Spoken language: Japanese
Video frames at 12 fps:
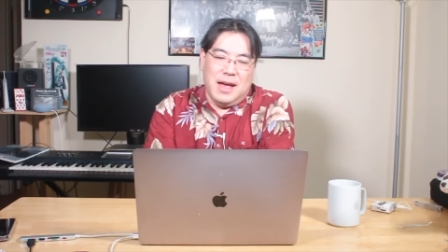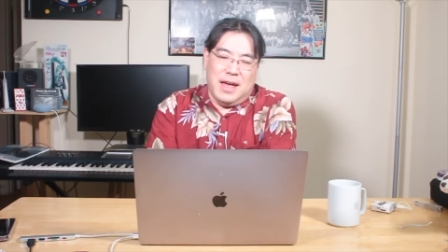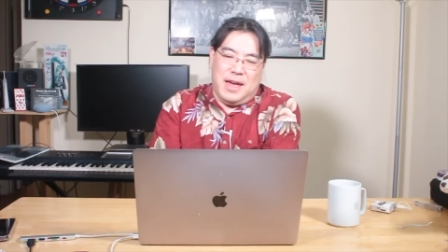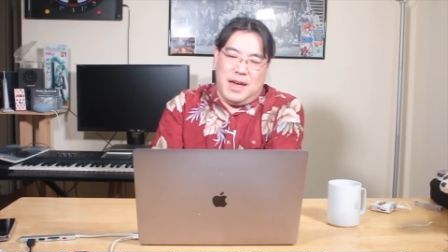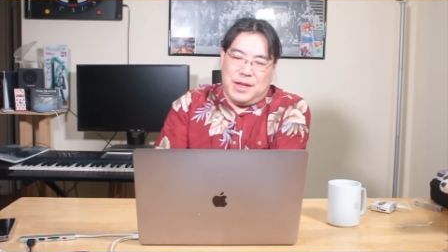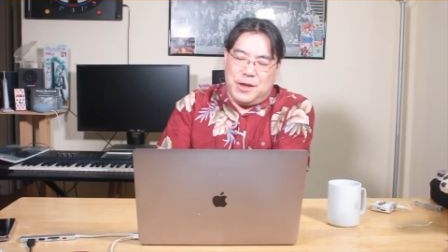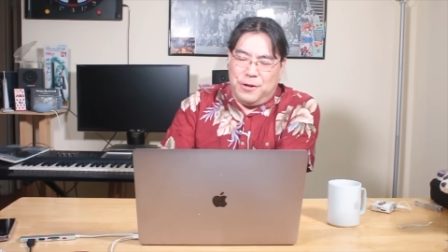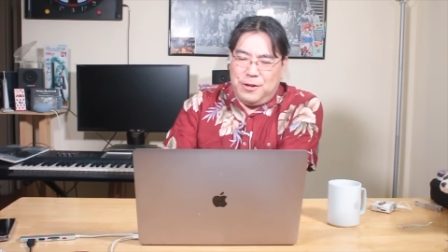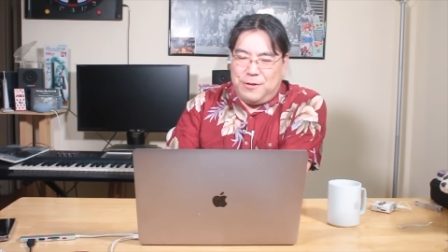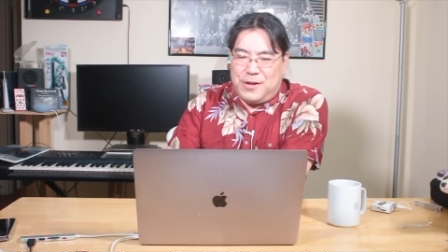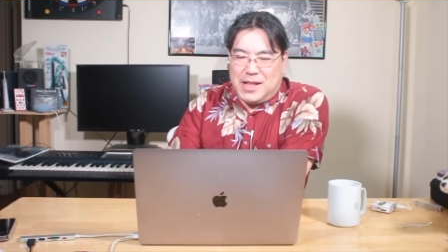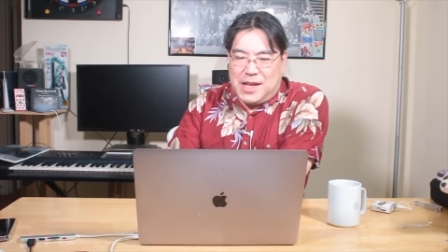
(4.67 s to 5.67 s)
えー、今日
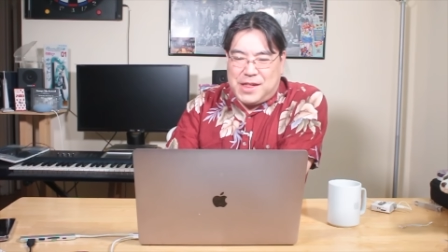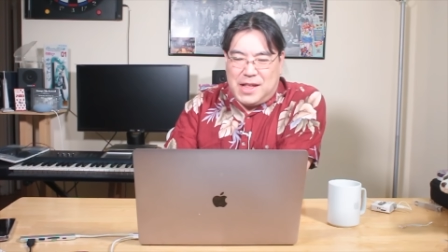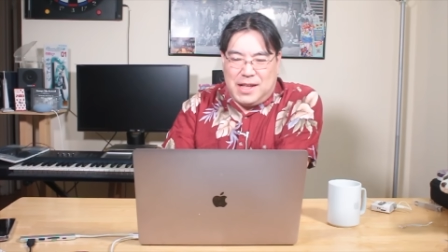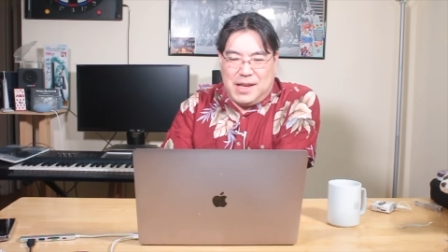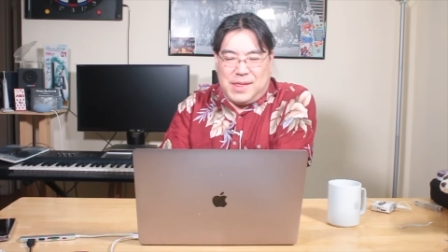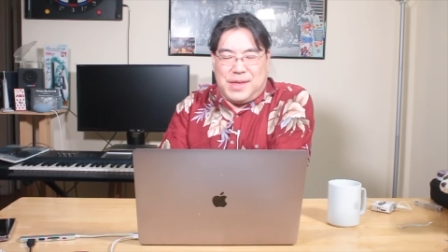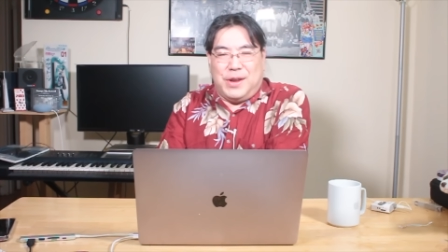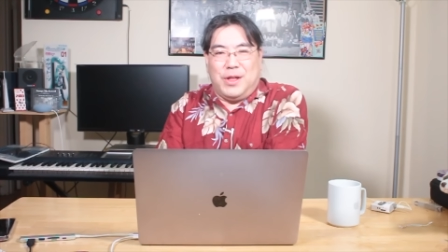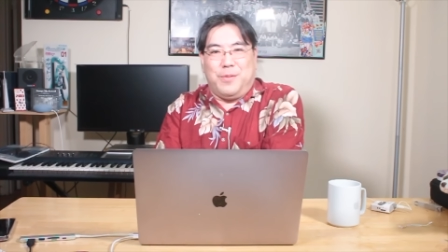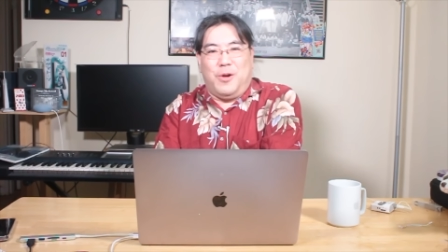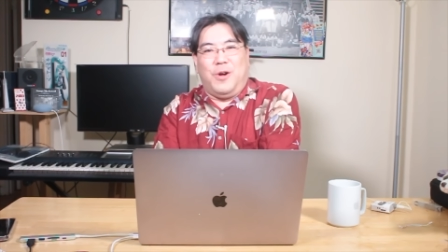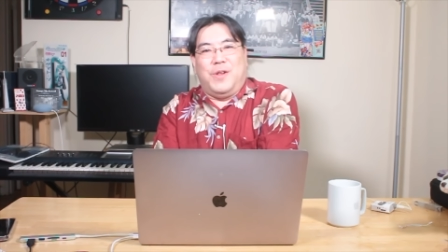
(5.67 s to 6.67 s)
のお話なんですけれ
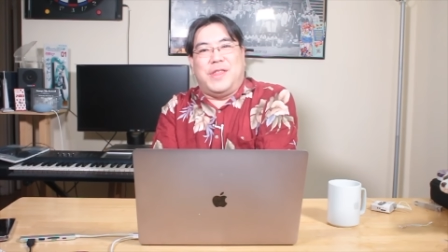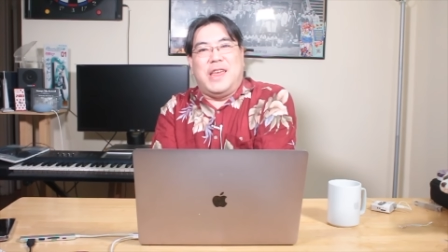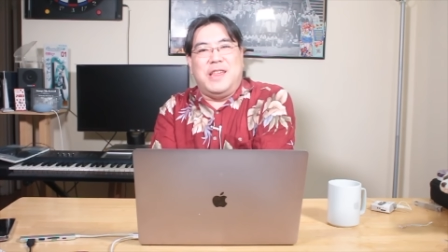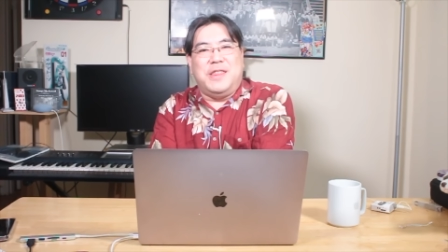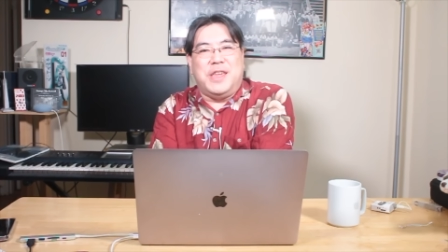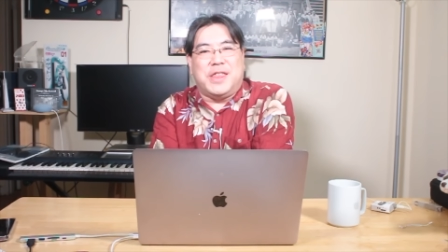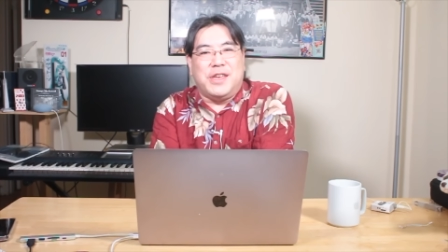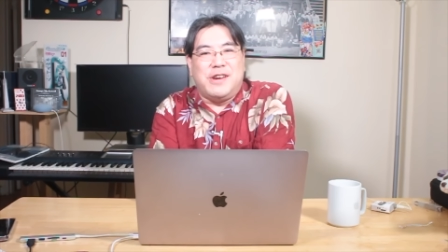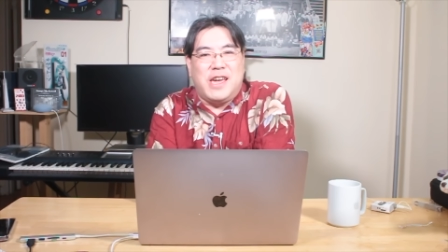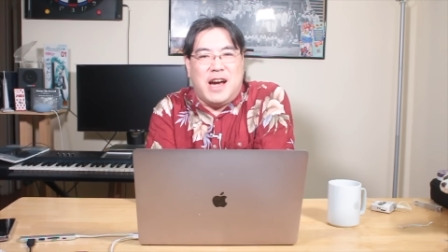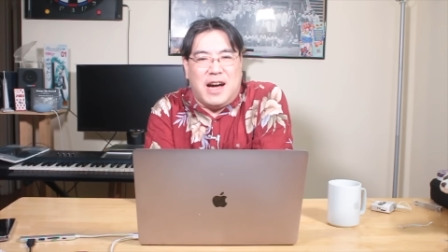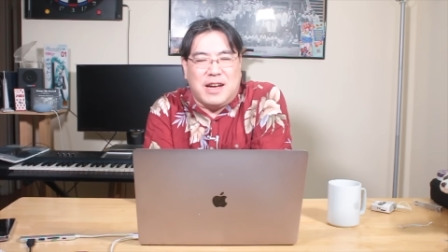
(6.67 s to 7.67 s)
ども、先日
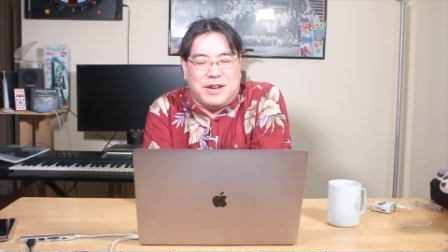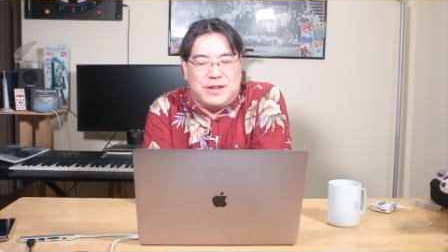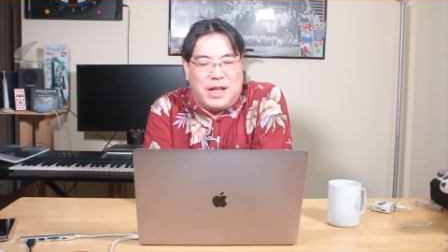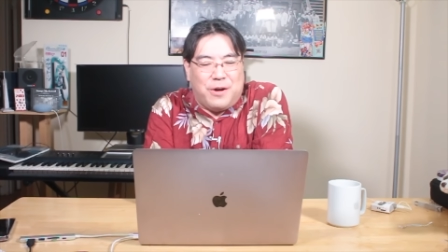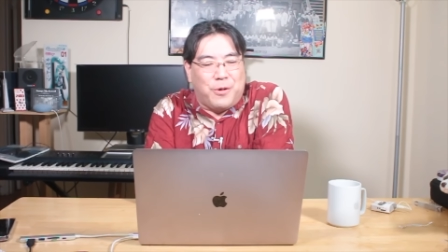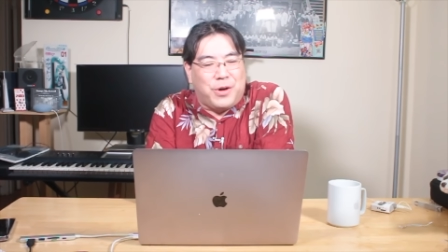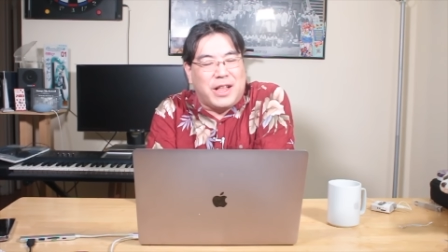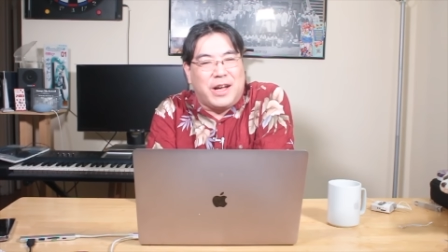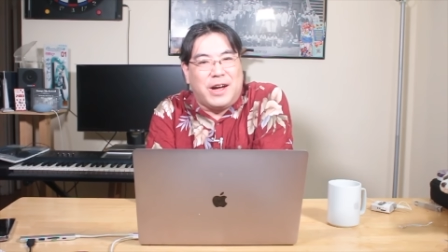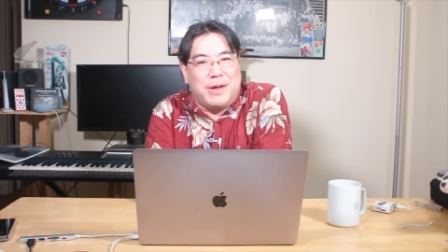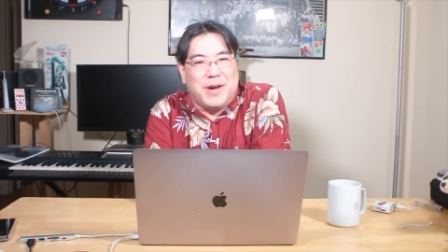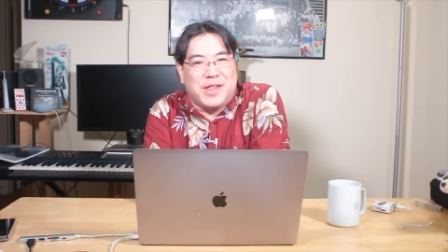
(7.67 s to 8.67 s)
リハックで行
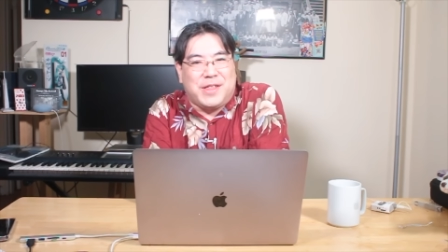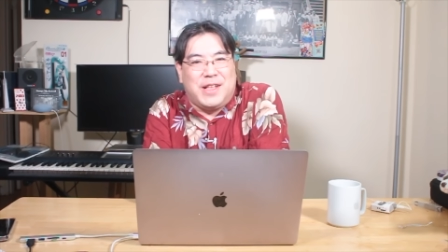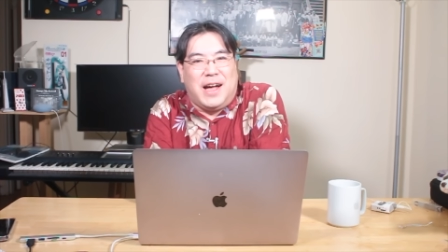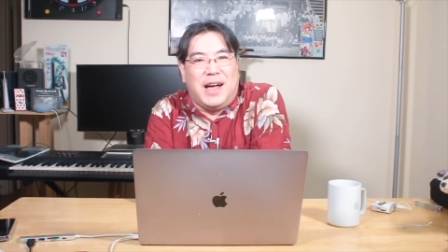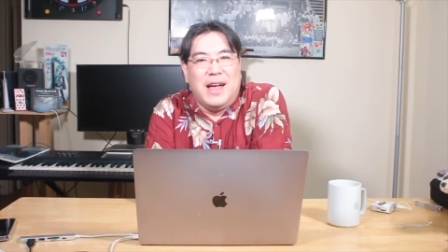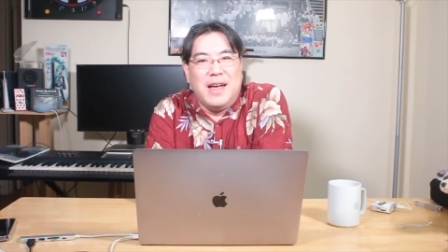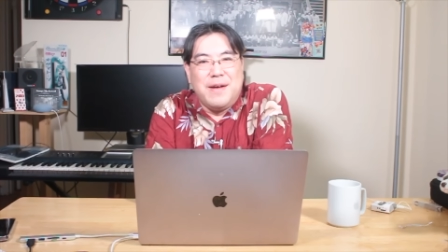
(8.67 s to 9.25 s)
われました、